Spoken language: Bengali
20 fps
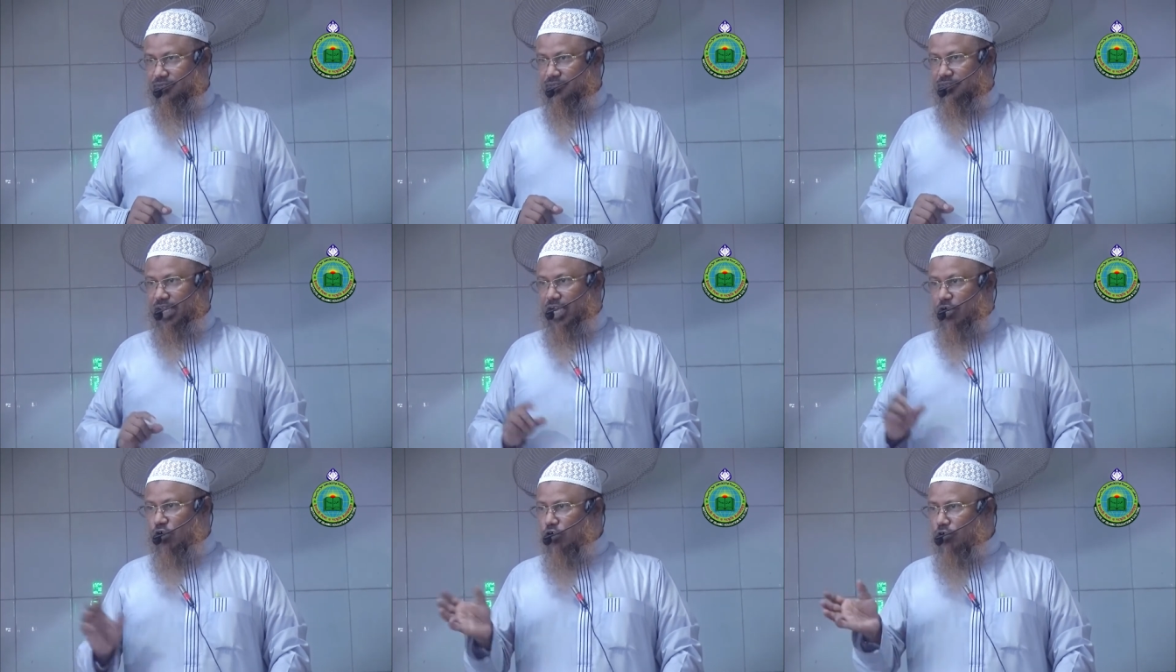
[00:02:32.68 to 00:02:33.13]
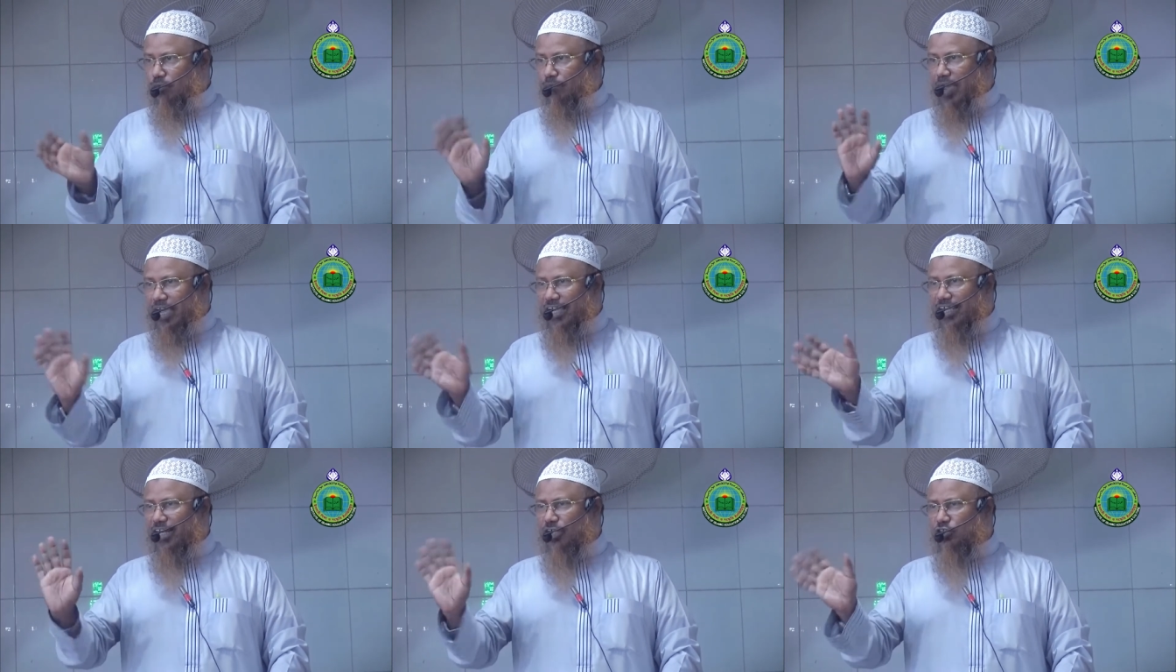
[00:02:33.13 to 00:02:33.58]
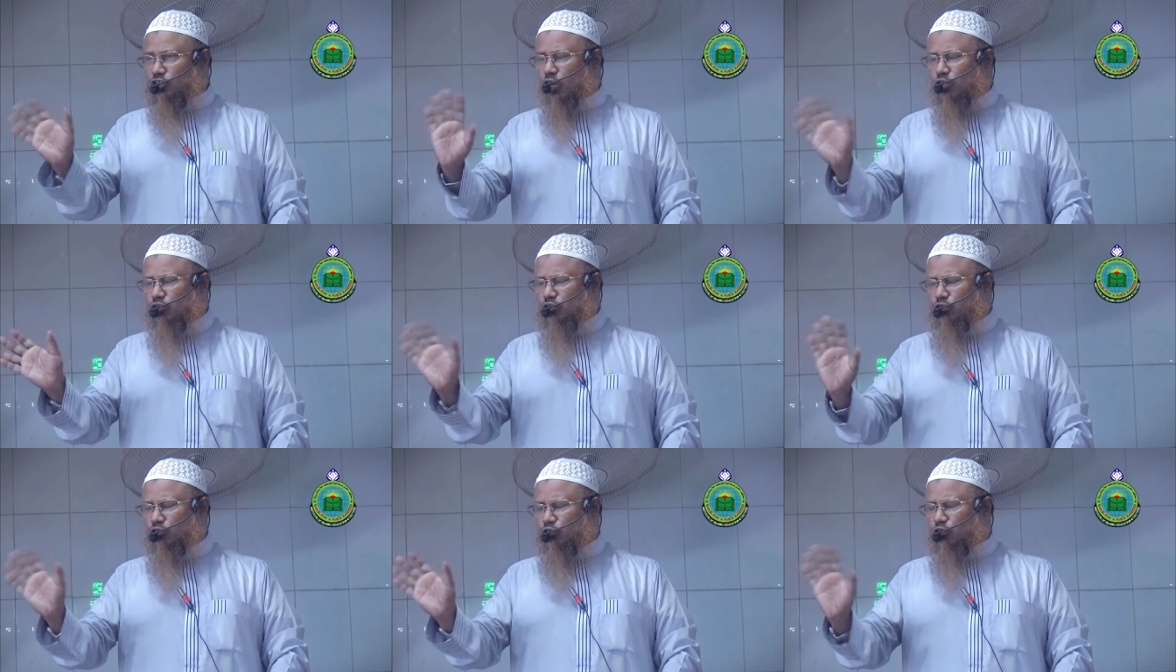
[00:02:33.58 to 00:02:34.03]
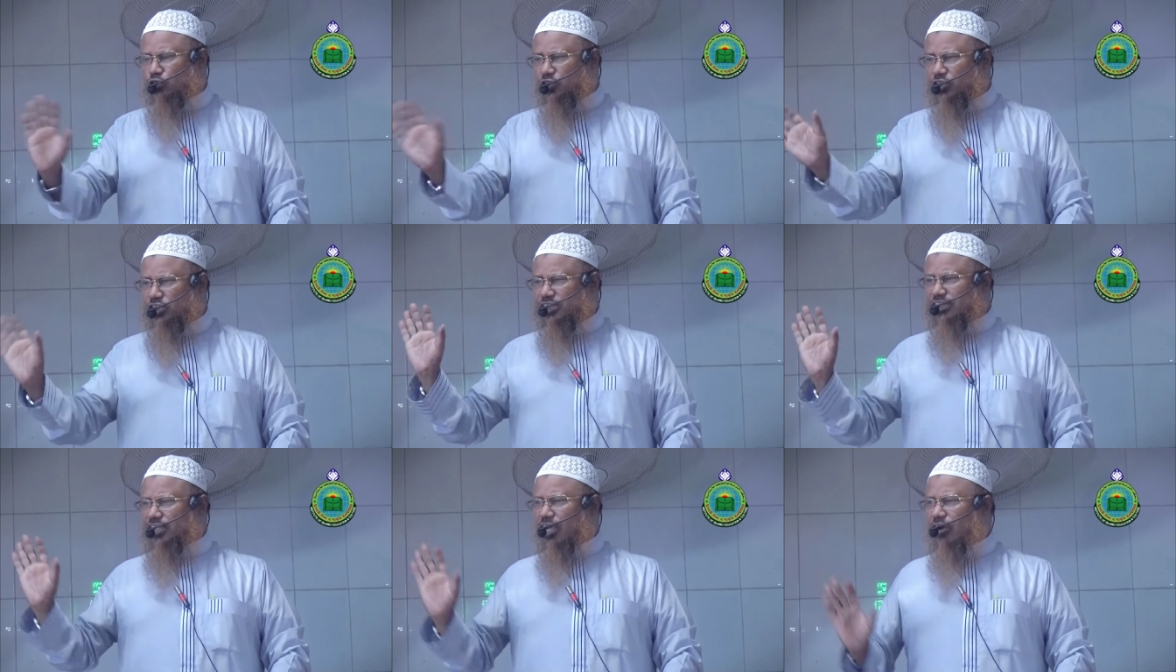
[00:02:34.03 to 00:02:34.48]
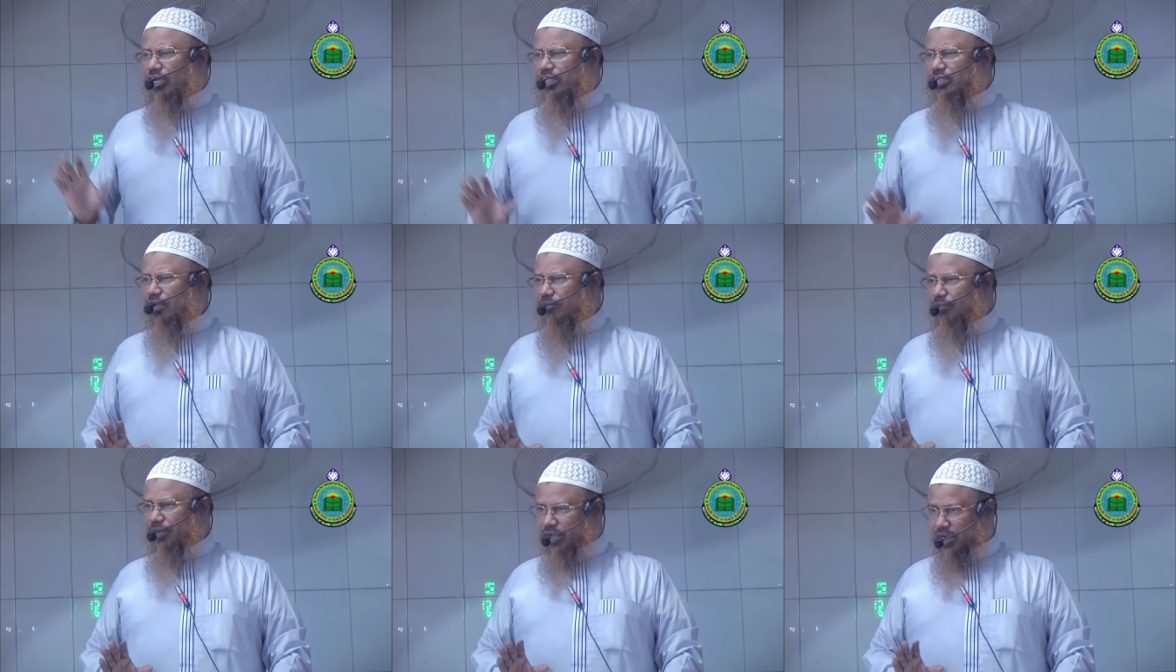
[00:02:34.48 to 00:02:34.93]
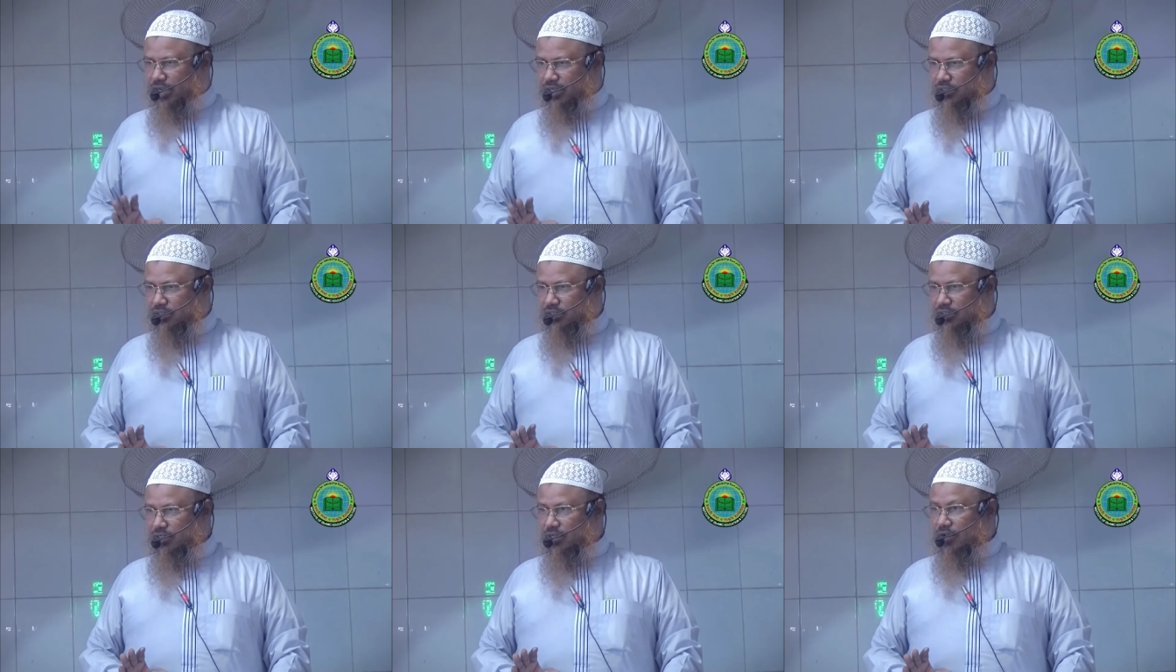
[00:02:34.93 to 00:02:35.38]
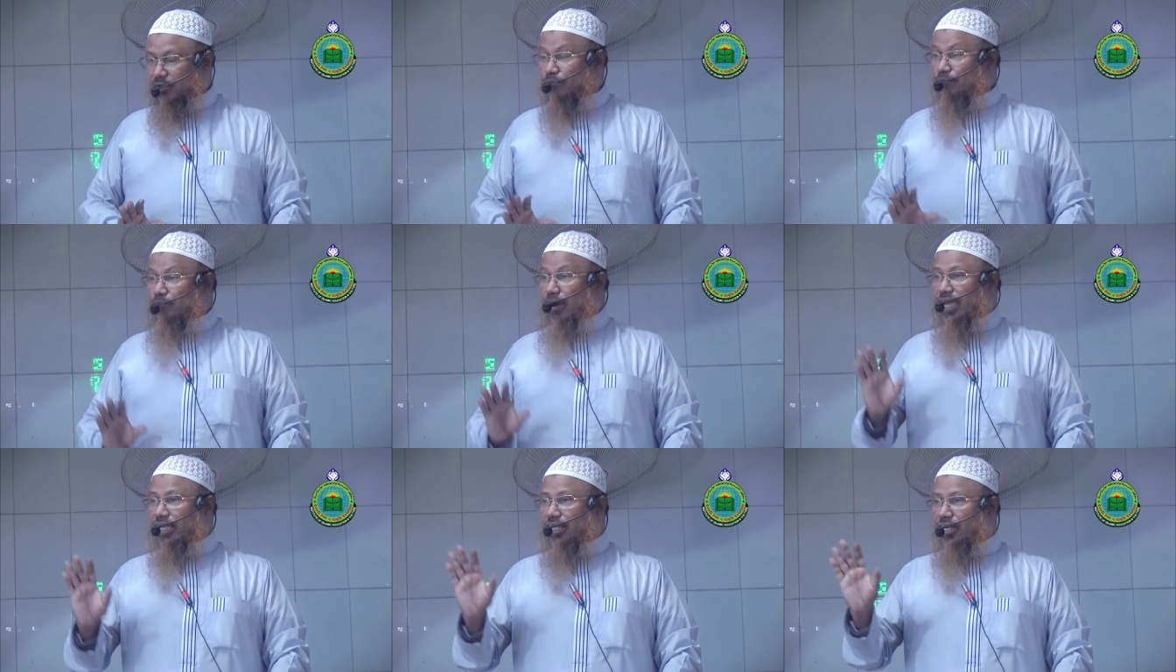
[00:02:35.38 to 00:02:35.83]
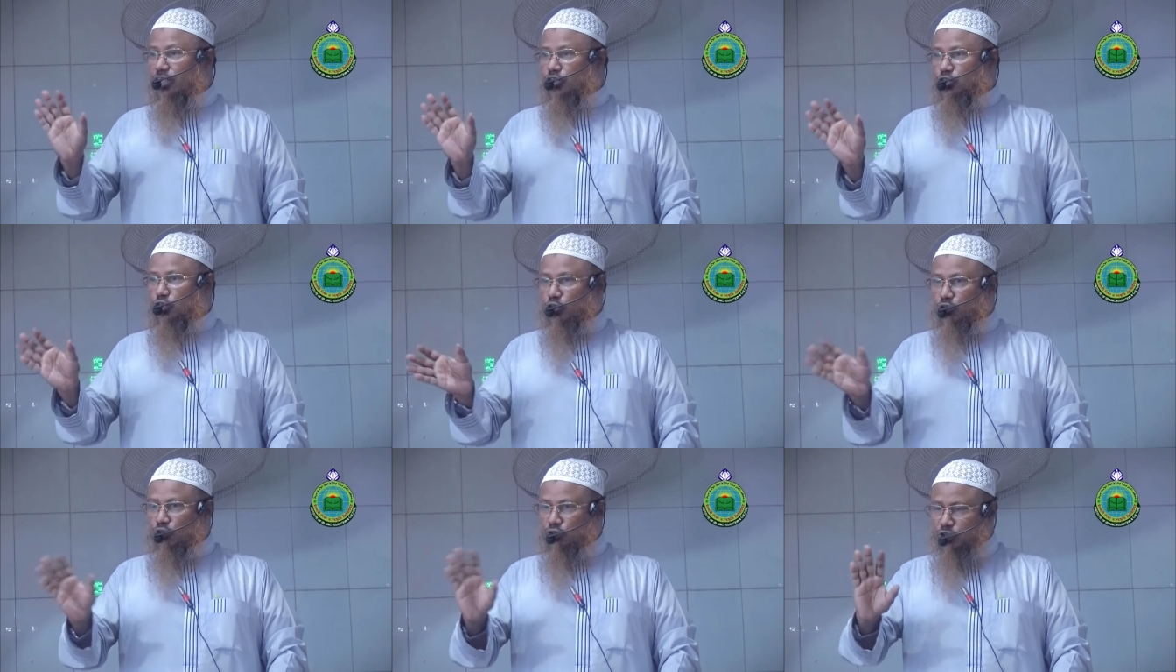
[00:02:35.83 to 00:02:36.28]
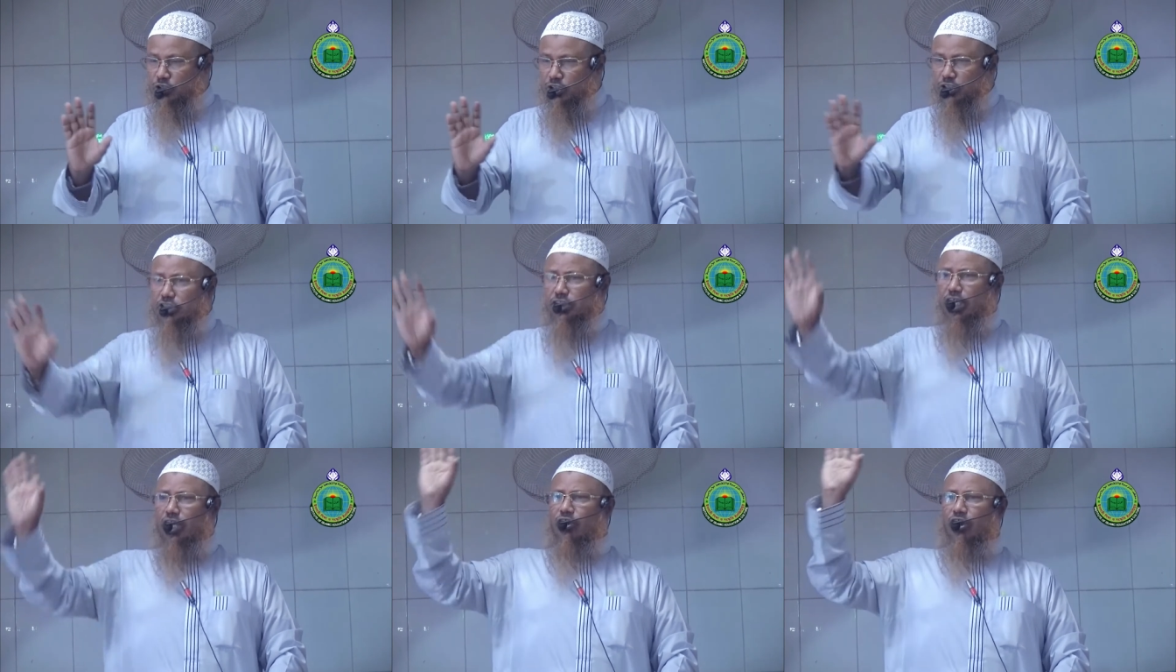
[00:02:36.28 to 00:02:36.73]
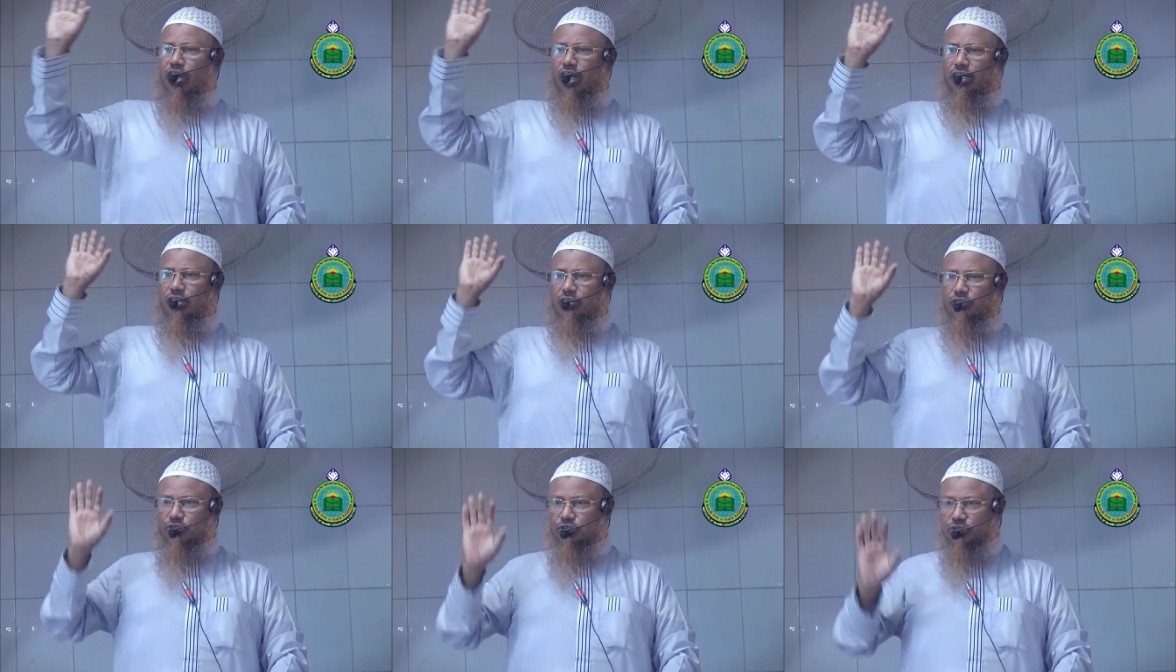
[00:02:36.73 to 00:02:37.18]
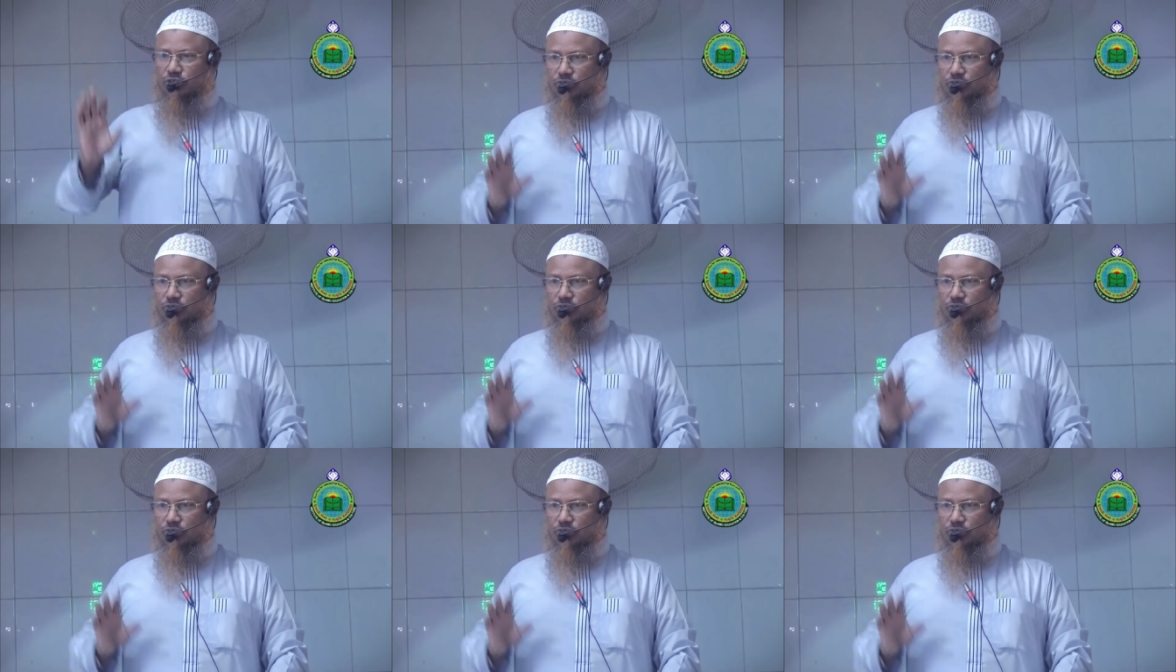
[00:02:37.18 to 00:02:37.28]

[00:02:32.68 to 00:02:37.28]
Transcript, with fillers: এখন বাইরের শত্রু খুঁজতে যাওয়াই যাবে না বাইরের শত্রু চিন্তা করারও